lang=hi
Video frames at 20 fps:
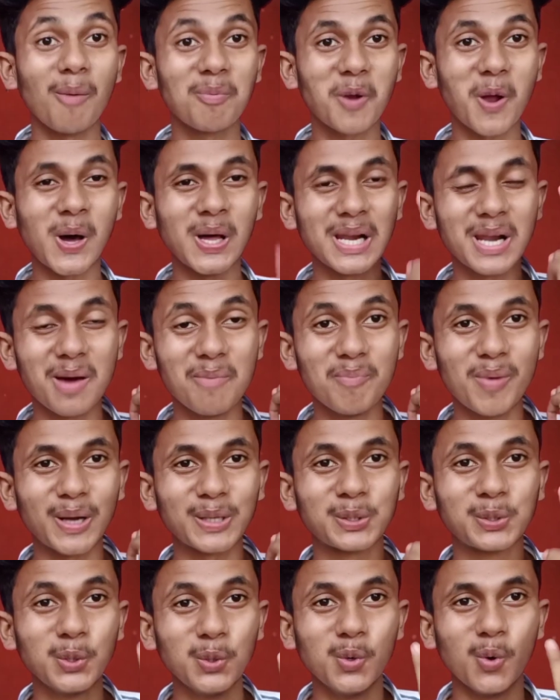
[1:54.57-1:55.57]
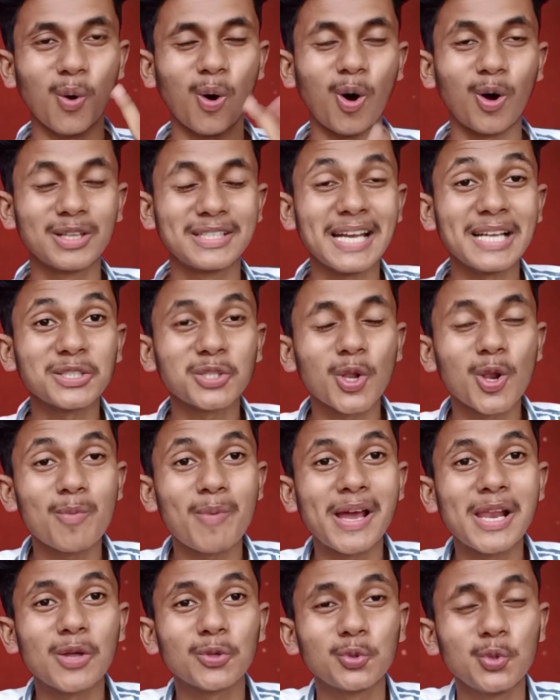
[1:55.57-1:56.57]
अब रहल नंबर दू और जानते
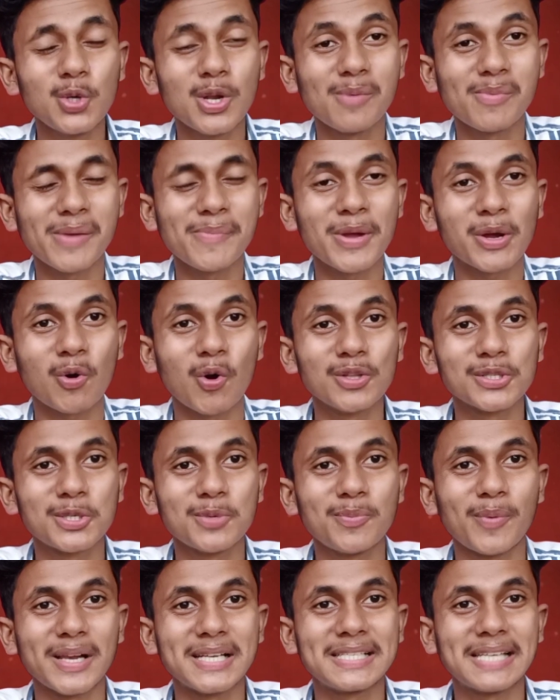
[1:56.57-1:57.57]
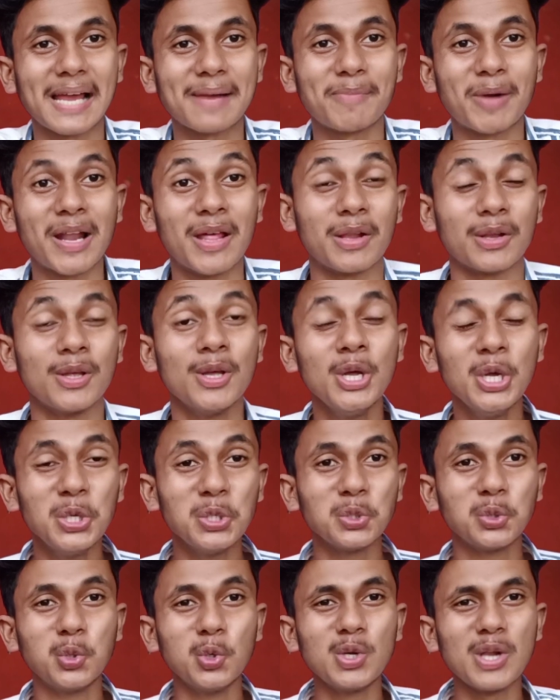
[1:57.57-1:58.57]
रहो भाई लोग दू नंबर में कौन सुपरस्टार बनन
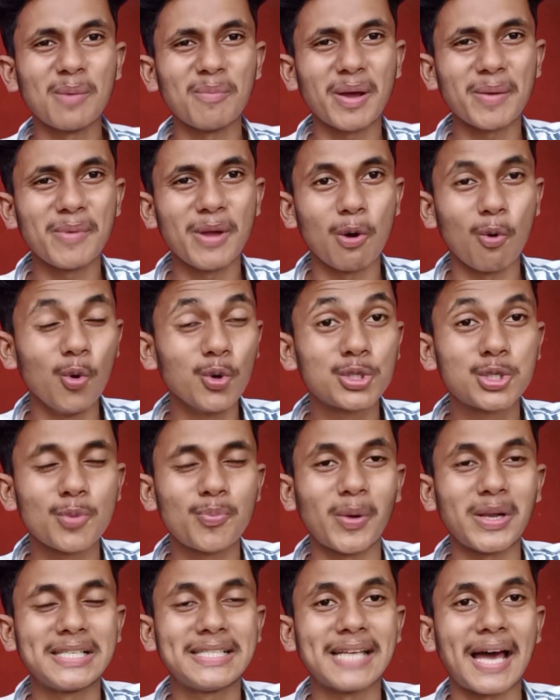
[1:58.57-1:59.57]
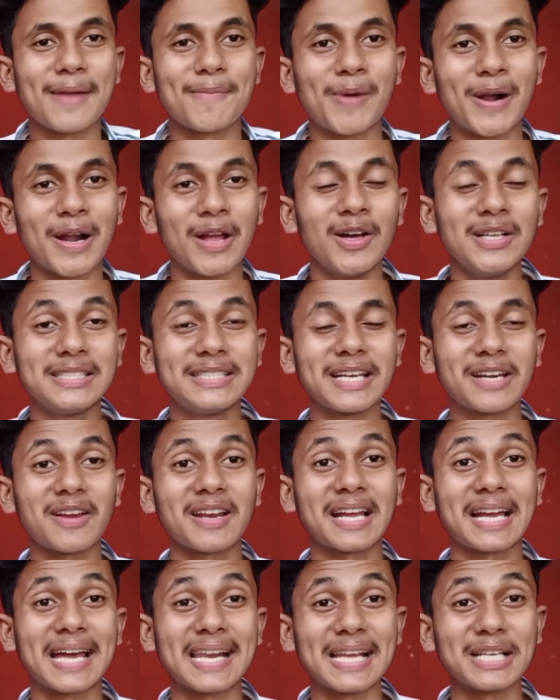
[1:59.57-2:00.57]
दू नंबर में वो सुपरस्टार बनन
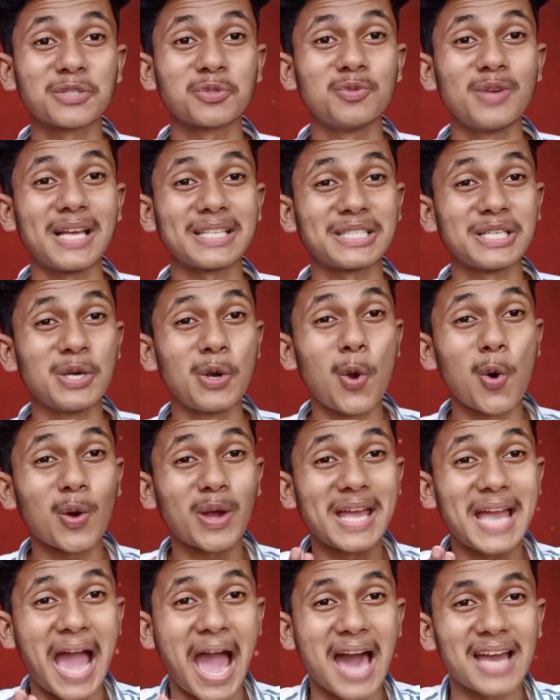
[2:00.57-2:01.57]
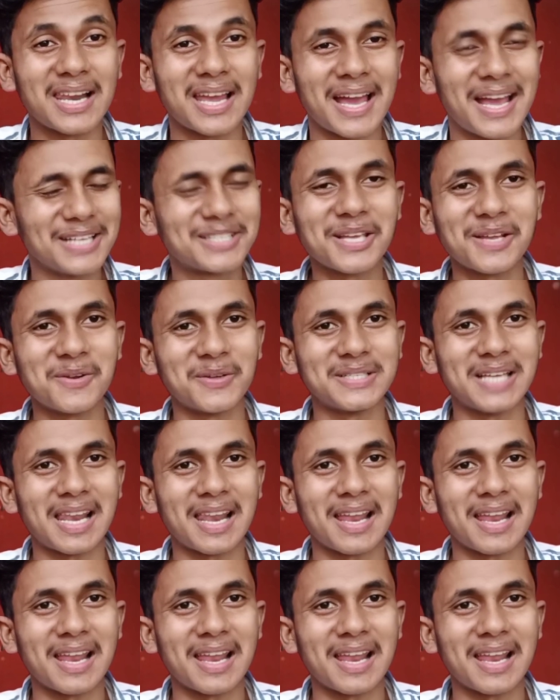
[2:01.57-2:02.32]
जेकर गाना सुनला से लोग के हाल हैसन हो